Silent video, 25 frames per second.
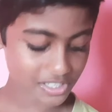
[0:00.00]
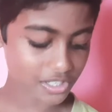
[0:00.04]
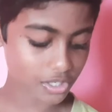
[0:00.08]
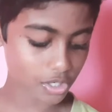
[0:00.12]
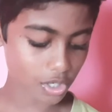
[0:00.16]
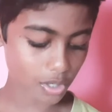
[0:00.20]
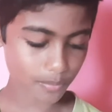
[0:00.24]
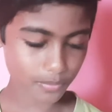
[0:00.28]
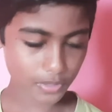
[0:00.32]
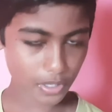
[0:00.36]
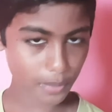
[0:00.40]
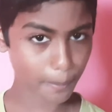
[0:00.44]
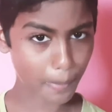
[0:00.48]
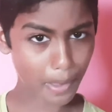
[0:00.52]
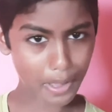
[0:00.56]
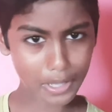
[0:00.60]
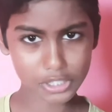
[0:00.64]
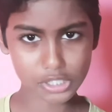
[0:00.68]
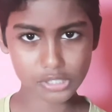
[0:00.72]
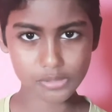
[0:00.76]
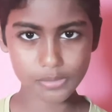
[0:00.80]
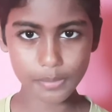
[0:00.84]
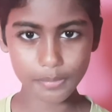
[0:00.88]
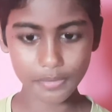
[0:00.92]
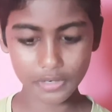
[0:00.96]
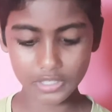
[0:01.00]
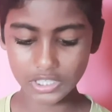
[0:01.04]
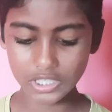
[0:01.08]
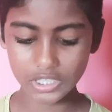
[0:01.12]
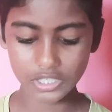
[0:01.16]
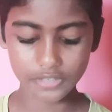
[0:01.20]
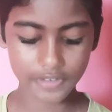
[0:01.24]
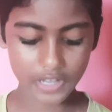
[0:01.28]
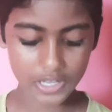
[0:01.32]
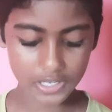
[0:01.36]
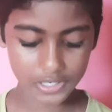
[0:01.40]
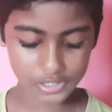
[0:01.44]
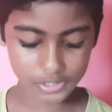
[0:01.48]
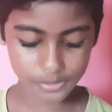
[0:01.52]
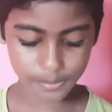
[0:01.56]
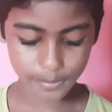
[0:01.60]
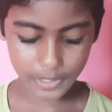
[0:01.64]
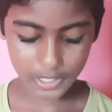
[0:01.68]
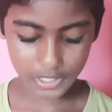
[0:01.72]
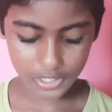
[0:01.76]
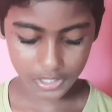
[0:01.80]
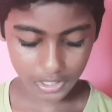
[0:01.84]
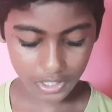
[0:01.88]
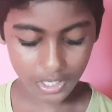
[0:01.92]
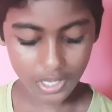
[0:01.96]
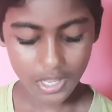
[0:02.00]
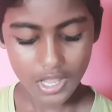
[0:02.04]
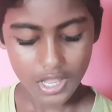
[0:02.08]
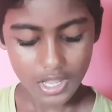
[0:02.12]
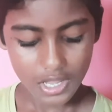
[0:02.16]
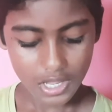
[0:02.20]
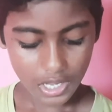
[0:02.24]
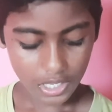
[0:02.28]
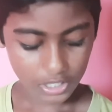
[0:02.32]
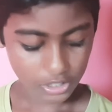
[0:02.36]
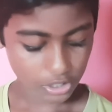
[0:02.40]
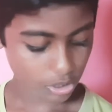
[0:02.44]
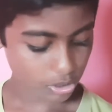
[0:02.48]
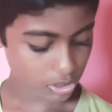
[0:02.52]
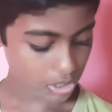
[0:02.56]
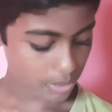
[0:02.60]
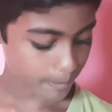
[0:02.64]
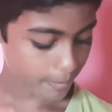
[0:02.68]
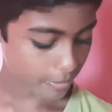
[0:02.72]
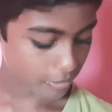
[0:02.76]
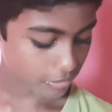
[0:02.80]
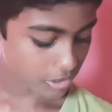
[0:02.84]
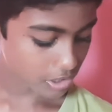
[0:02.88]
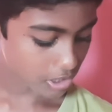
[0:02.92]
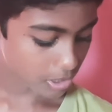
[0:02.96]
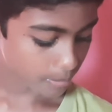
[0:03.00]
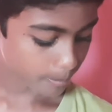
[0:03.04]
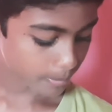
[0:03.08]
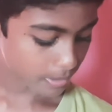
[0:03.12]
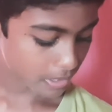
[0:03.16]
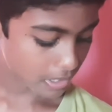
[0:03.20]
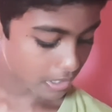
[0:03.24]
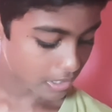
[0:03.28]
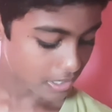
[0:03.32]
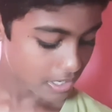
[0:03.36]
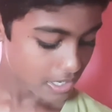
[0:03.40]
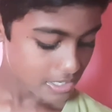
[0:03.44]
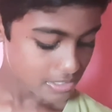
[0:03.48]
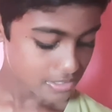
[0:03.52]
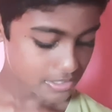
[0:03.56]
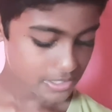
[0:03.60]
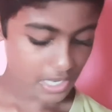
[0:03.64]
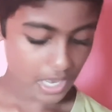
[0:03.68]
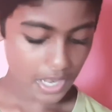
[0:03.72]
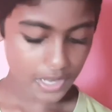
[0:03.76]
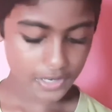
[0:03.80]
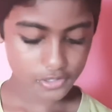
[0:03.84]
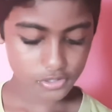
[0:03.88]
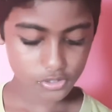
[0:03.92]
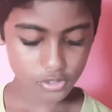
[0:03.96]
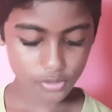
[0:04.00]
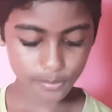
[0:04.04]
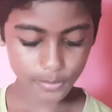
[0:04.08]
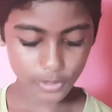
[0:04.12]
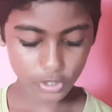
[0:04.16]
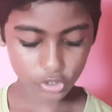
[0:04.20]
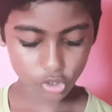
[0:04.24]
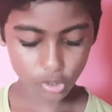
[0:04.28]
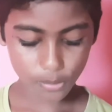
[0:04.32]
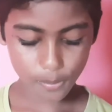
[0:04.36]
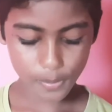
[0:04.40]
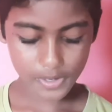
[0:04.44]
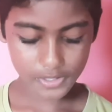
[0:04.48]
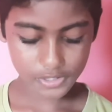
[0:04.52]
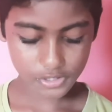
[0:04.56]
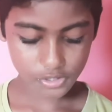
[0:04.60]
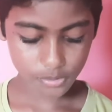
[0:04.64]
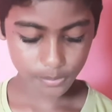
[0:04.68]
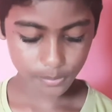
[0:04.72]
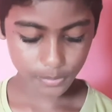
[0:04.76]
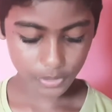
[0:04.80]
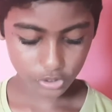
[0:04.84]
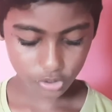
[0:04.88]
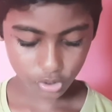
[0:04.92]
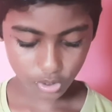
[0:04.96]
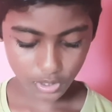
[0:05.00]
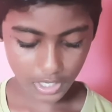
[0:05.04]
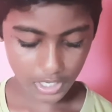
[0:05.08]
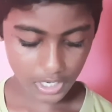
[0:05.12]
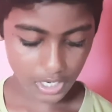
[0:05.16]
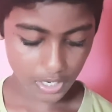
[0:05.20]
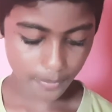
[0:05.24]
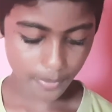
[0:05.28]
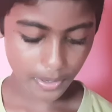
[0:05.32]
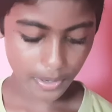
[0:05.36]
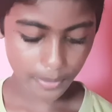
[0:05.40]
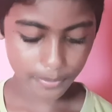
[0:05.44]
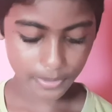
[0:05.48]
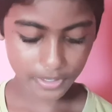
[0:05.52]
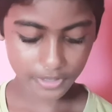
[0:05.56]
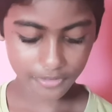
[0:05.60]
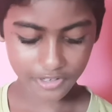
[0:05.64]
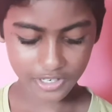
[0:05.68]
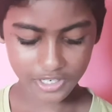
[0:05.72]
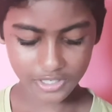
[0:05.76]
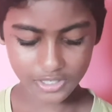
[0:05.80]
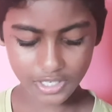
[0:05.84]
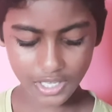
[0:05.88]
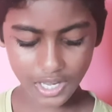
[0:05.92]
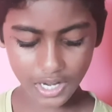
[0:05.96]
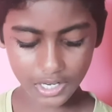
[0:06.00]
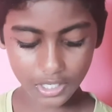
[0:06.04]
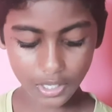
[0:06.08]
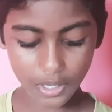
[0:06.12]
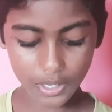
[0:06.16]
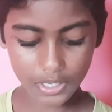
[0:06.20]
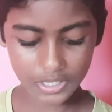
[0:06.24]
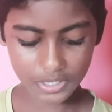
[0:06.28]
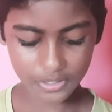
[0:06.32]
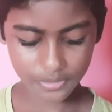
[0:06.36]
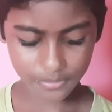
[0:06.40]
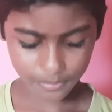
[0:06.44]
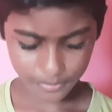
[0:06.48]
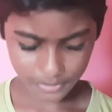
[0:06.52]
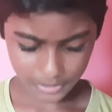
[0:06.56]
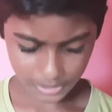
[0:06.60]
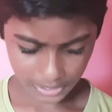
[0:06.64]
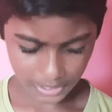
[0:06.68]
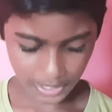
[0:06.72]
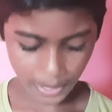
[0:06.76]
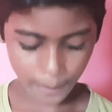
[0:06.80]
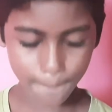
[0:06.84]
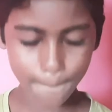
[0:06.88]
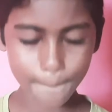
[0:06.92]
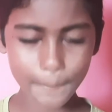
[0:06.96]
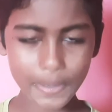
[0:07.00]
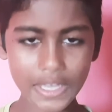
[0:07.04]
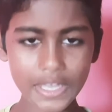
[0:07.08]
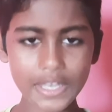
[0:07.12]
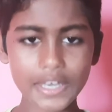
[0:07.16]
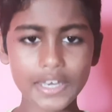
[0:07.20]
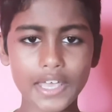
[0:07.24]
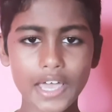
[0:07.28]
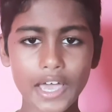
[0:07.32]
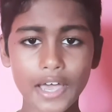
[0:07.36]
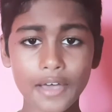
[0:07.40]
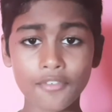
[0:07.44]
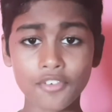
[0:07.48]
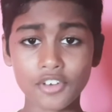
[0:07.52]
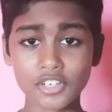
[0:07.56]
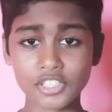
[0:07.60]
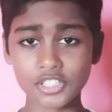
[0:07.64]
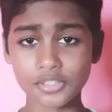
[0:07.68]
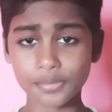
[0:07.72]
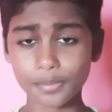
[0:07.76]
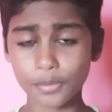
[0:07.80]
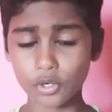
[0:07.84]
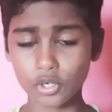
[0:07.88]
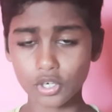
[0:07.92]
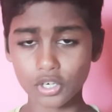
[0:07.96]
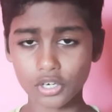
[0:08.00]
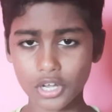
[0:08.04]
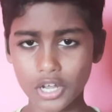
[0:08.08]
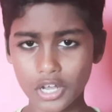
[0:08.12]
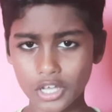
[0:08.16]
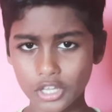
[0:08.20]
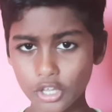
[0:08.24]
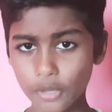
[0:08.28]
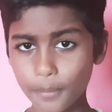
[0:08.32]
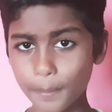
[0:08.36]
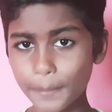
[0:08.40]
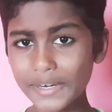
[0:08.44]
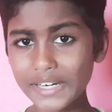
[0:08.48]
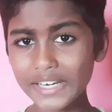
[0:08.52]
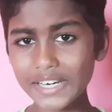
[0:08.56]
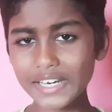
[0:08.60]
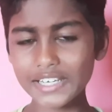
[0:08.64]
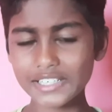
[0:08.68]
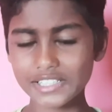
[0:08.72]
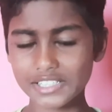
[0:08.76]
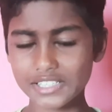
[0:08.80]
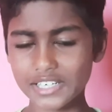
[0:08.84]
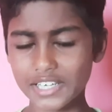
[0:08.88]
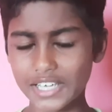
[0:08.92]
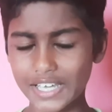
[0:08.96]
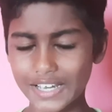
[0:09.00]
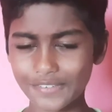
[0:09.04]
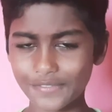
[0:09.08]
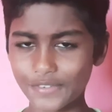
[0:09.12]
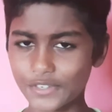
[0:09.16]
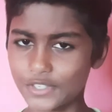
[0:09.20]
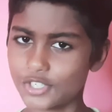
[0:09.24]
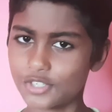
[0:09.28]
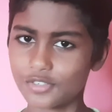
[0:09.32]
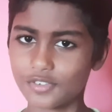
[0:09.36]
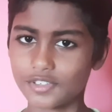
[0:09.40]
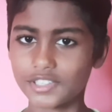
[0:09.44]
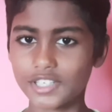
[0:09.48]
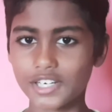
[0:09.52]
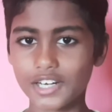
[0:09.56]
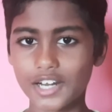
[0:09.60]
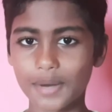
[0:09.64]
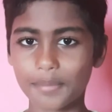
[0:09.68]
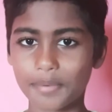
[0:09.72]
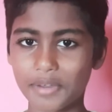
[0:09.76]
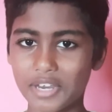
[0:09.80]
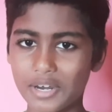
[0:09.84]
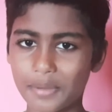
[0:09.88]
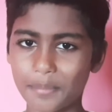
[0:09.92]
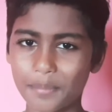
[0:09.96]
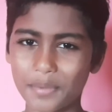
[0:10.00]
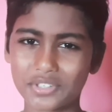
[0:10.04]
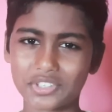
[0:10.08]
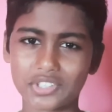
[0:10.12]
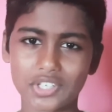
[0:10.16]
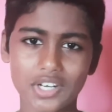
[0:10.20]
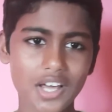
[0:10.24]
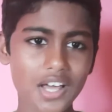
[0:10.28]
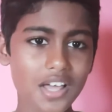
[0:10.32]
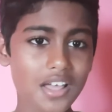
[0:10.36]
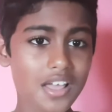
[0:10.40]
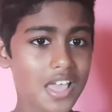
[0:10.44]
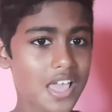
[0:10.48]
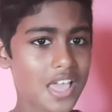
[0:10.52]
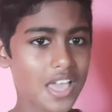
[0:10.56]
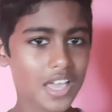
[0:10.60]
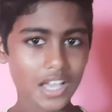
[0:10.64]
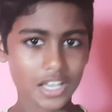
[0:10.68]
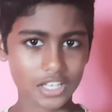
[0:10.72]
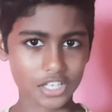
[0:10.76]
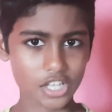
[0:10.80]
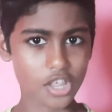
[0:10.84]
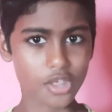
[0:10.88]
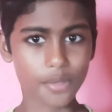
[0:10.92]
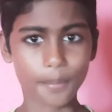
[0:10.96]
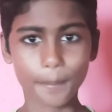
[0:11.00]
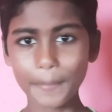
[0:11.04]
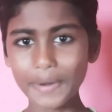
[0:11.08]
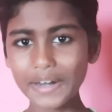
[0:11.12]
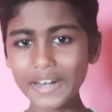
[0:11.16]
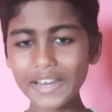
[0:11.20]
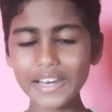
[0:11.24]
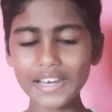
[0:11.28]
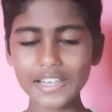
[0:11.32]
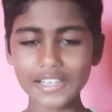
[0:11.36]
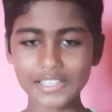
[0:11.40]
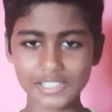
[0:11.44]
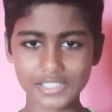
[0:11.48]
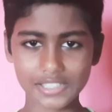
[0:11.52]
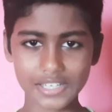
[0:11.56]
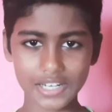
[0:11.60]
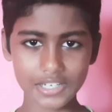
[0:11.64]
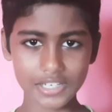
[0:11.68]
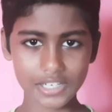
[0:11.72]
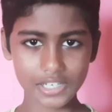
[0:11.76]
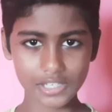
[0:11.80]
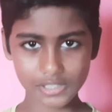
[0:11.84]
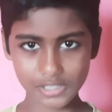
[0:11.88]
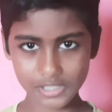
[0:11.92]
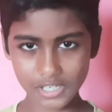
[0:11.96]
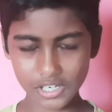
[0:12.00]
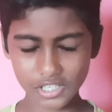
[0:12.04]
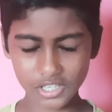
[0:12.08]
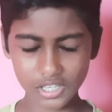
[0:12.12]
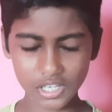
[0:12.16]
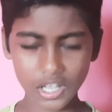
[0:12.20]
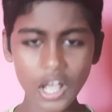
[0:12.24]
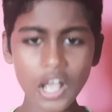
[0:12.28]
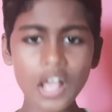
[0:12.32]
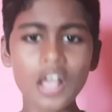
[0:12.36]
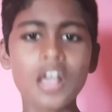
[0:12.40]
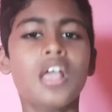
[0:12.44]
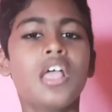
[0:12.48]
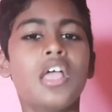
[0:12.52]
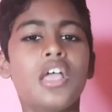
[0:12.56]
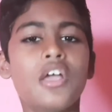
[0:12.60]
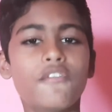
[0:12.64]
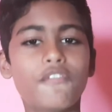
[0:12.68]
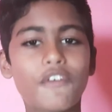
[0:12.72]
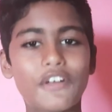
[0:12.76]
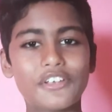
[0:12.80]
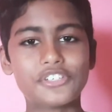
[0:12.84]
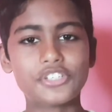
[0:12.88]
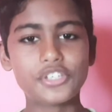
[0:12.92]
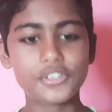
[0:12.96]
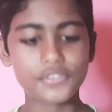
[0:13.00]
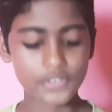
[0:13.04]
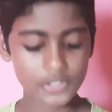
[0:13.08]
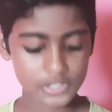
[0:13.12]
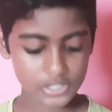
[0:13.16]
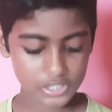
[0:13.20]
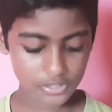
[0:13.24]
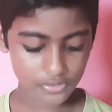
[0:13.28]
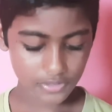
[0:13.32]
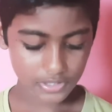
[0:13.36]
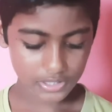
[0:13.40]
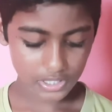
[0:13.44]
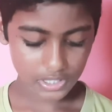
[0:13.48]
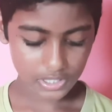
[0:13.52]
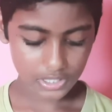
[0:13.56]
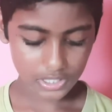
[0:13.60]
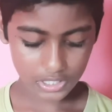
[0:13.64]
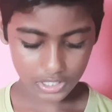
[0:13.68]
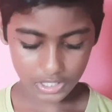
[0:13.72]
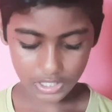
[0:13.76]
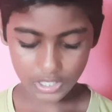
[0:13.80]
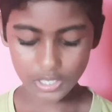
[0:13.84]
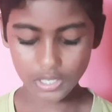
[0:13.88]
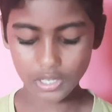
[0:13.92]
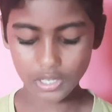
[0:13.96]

சிண்ட்ரோம் தான் மேக்ஸிமம் வந்து அந்த வைரஸ் பேர் அதாவது இப்போ வந்து நம்ம சார்ஸும் பார்த்தோம் மெர்ஸும் பார்த்தோம் எல்லாமே அப்படி வருது ஆனால் இது எம்மின்னு e ஏன் ஃபஸ்ட்டு போட்டிருக்காங்க அதாவது மிடில் ஈஸ்ட்னு ஏன் ஃபஸ்ட்டு வந்திருக்கு அப்படின்னு பார்த்தோன்னா அதாவது மிடில் ஈஸ்ட் கண்ட்ரீஸில் இருந்தால் ஃபஸ்ட்டு ஃபஸ்ட்டு வந்து இது